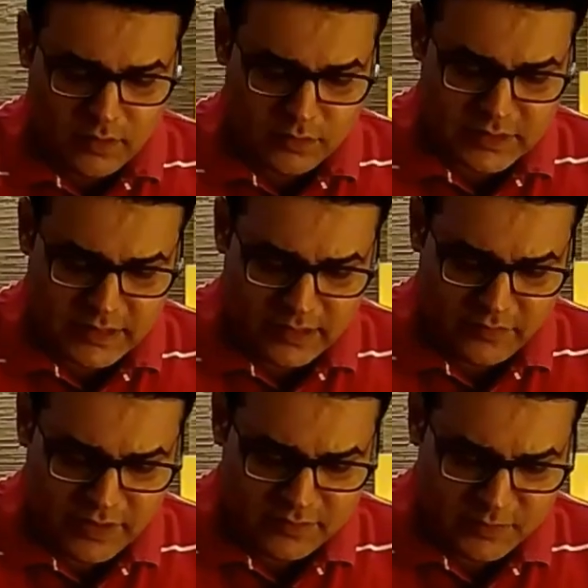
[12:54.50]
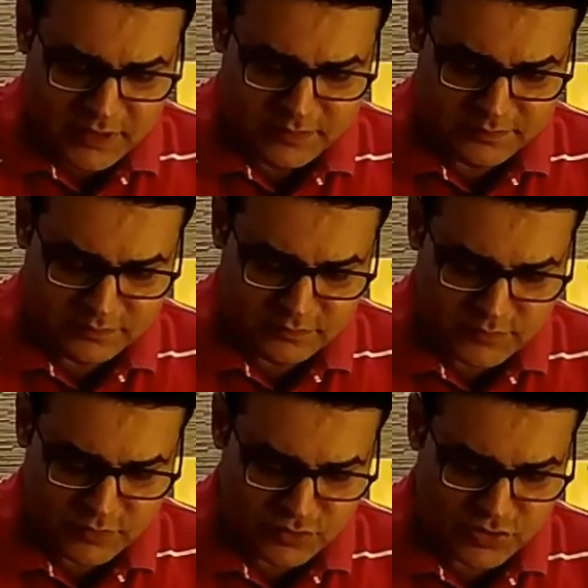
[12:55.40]
उसके अलावा इसमें
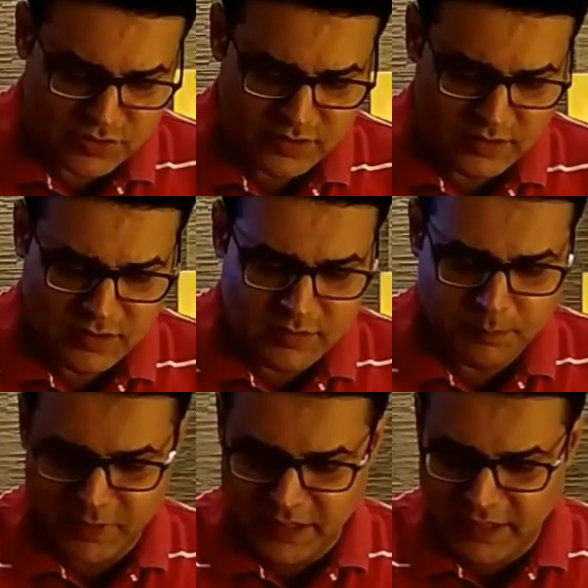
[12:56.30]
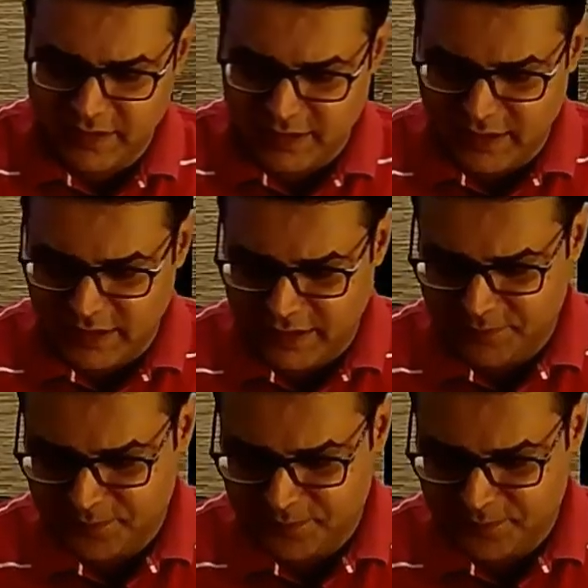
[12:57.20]
कुछ पनीर टिक्का है